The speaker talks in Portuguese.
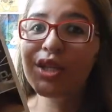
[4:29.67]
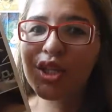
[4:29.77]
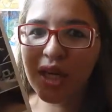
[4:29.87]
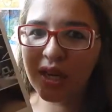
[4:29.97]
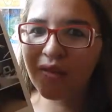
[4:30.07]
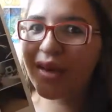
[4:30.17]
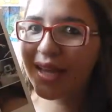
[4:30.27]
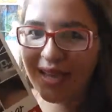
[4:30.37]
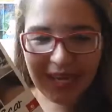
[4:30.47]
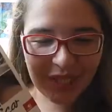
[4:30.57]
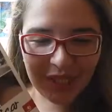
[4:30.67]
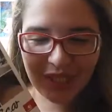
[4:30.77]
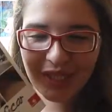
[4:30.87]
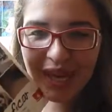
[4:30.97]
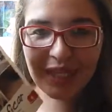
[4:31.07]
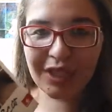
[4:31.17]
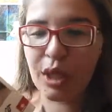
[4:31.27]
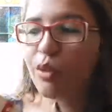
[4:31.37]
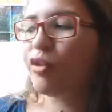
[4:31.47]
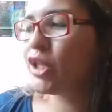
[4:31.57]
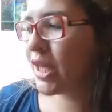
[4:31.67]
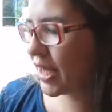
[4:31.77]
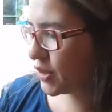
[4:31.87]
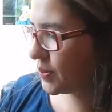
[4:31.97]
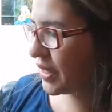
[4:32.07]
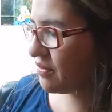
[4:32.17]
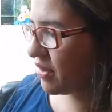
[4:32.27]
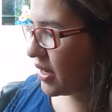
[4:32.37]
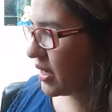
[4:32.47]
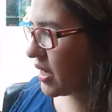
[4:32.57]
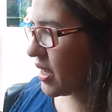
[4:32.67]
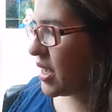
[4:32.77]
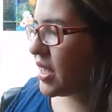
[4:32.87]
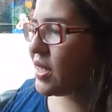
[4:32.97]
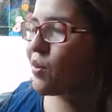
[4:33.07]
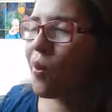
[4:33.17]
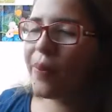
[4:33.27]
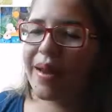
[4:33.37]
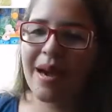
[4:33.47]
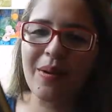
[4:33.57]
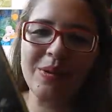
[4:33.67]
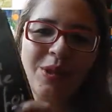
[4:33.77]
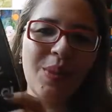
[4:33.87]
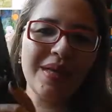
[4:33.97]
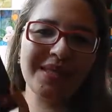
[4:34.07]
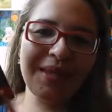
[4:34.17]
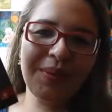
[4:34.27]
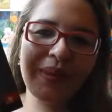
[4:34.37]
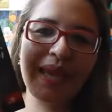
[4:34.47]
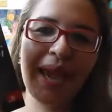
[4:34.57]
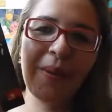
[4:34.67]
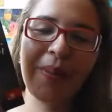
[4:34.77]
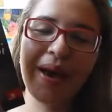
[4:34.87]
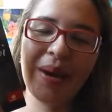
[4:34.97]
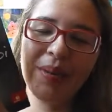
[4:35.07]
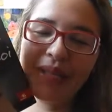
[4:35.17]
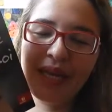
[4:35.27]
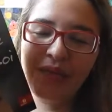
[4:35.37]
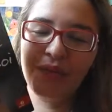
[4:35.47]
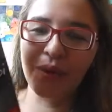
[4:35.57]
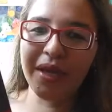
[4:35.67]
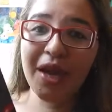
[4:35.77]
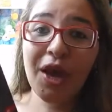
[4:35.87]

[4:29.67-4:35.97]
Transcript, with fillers: De verdade. Gente, eu fui direto para a livraria e comprei a continuação, que é o Para Onde Ela Foi,